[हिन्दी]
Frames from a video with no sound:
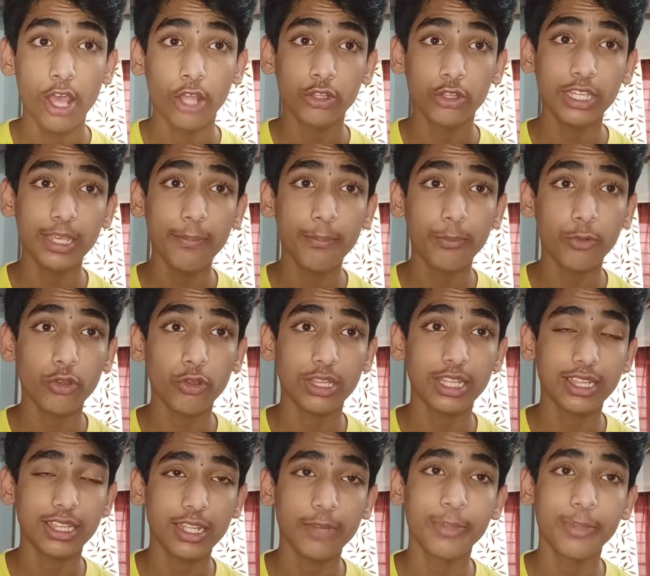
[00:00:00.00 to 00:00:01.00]
तो ये
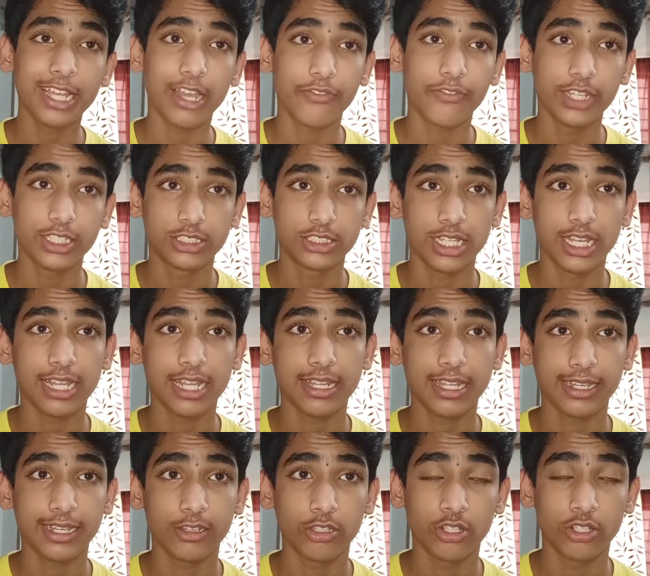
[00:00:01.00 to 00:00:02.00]
प्रोसेसर भी काफ़ी अच्छा
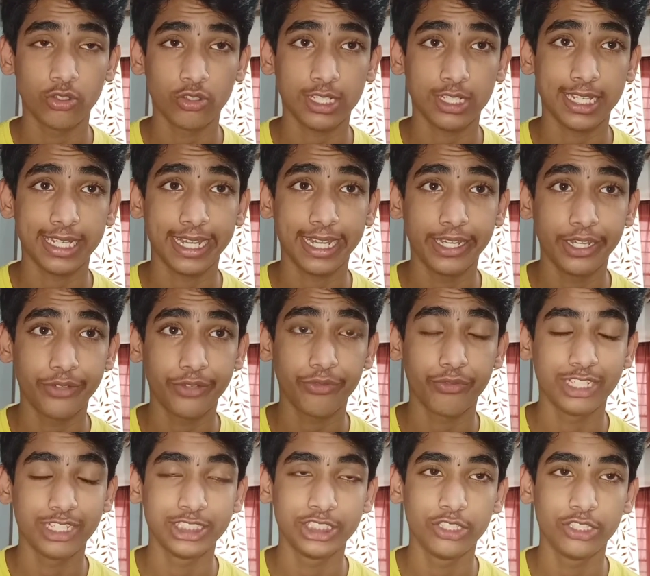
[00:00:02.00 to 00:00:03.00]
है एक्जीनोस का नाइन एट
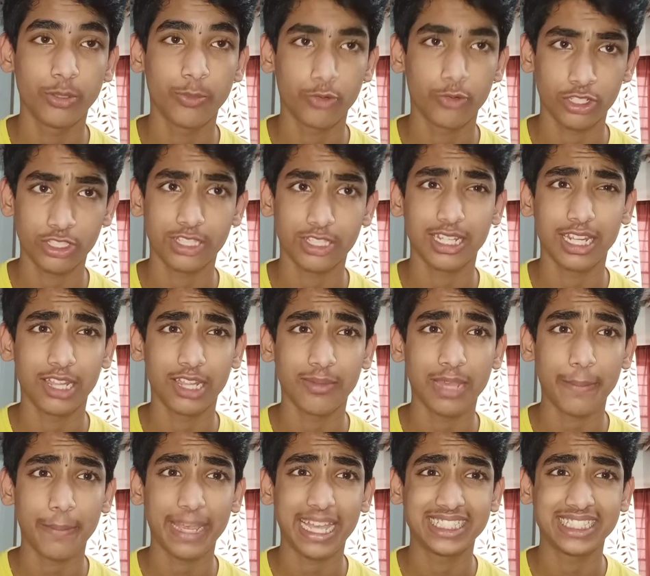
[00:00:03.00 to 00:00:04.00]
वन जीरो प्रोसेसर
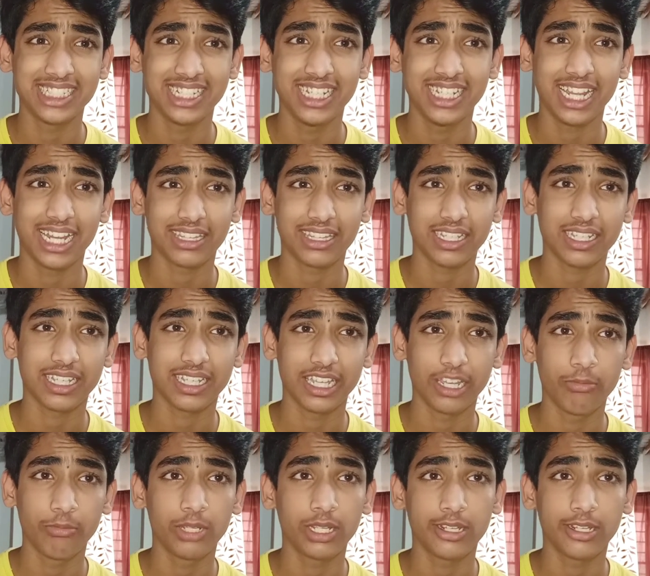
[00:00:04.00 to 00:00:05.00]
इसमें आप एच डी आर तक
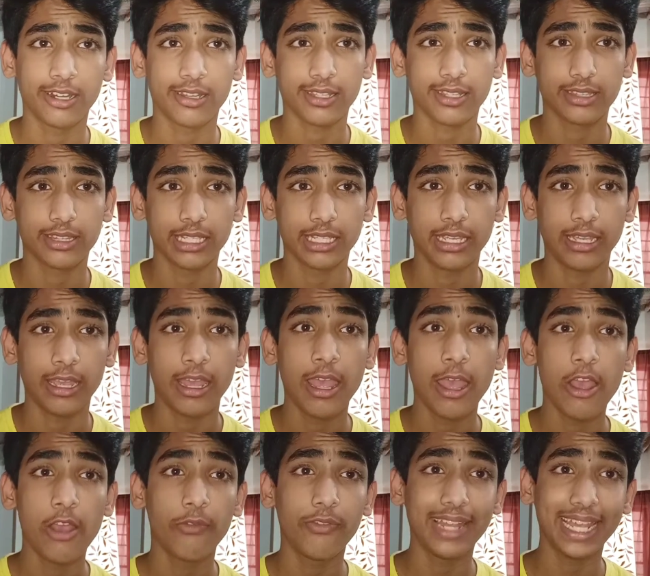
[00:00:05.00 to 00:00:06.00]
गेमिंग कर सकते हैं
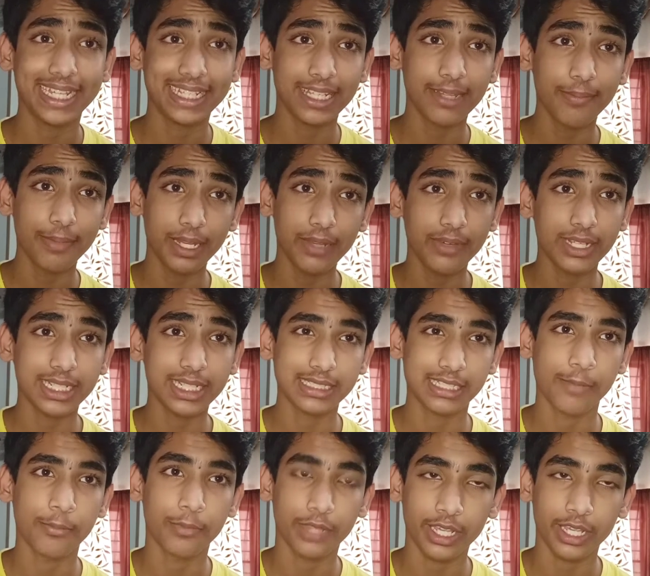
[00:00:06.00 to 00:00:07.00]
फ्लैक्टिव लेवल का
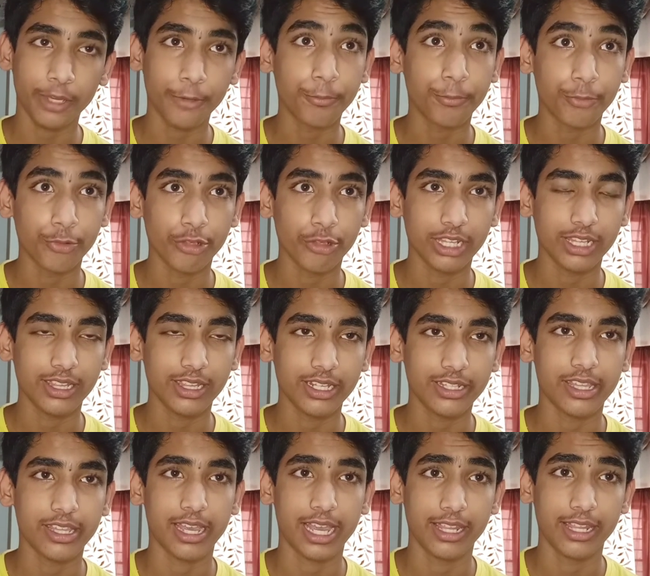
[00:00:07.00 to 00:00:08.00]
सैमसंग का प्रोसेसर
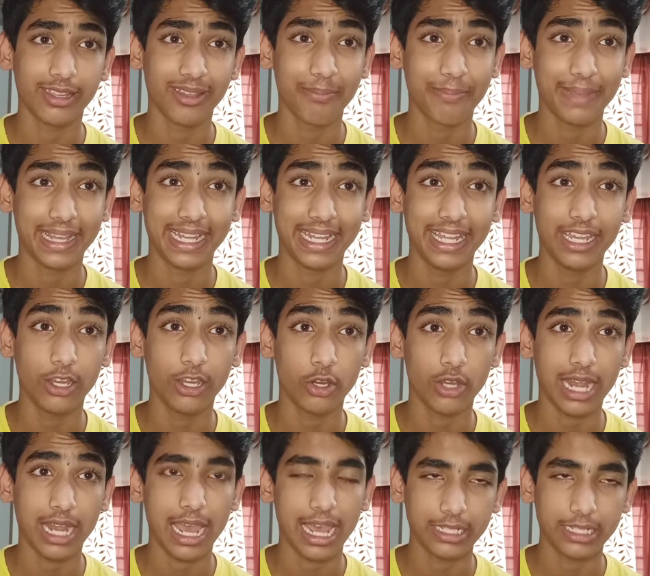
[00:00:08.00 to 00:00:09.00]
था गाइज ये पहले
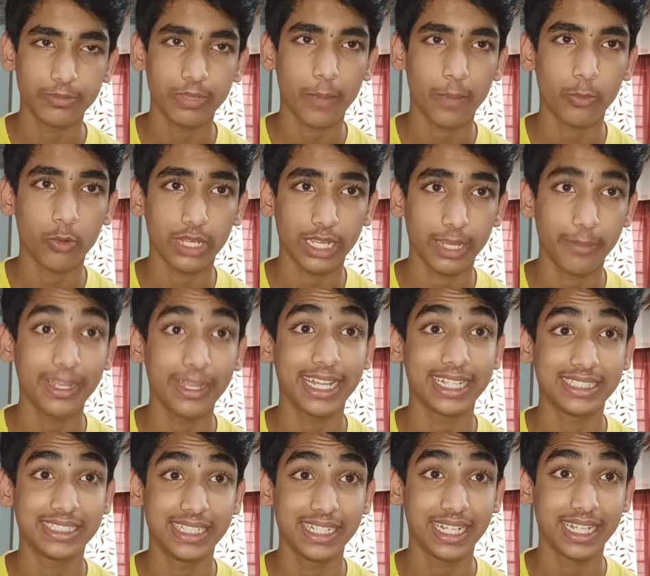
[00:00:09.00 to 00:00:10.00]
और आज भी आपको गेमिंग
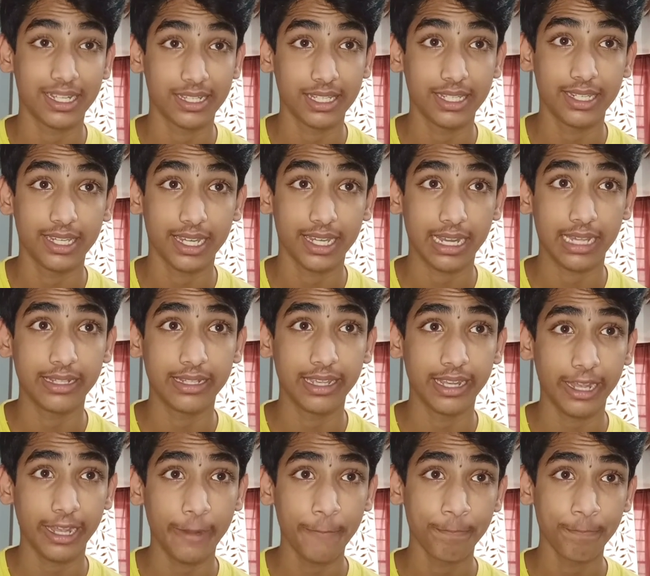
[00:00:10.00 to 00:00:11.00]
अच्छी खासी करा
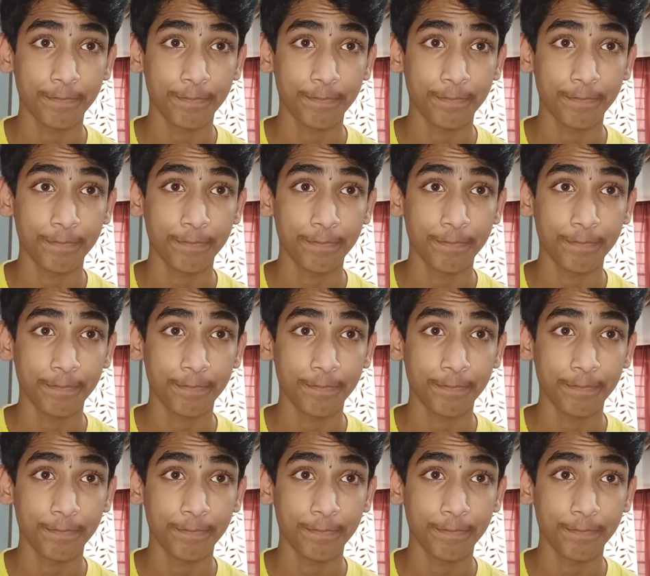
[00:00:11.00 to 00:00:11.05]
देगा